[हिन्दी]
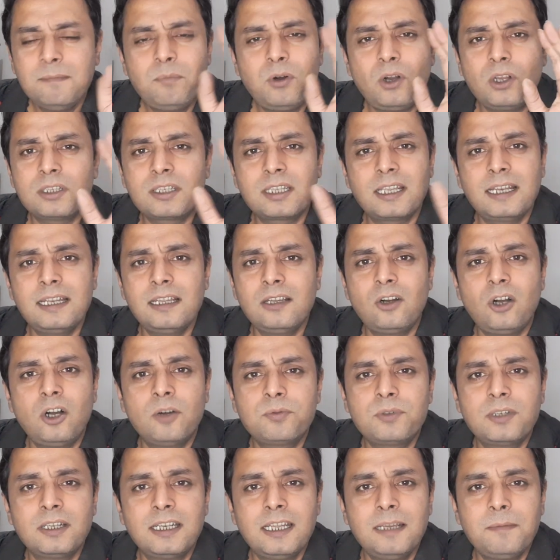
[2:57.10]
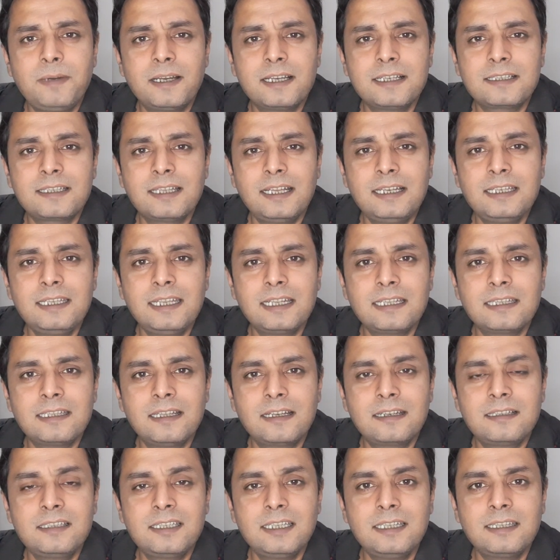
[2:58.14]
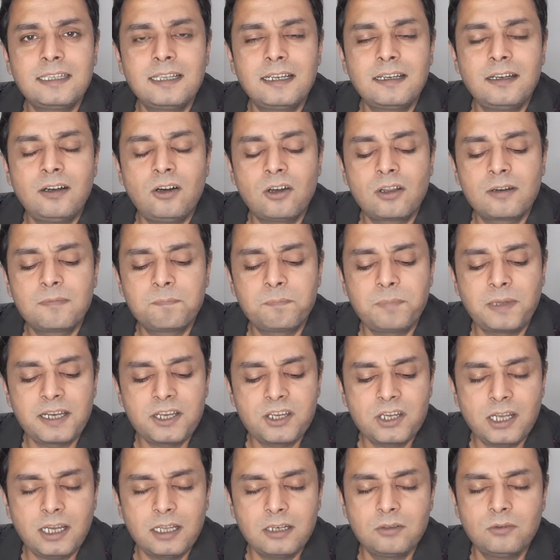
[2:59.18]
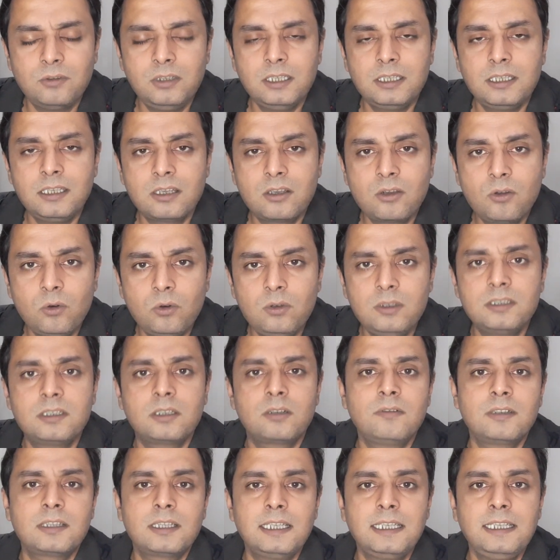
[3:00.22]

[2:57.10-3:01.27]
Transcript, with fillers: बहुत सारे ऑप्शन है पाकिस्तान के अंदर चिंता और परेशान होने की कोई ज़रूरत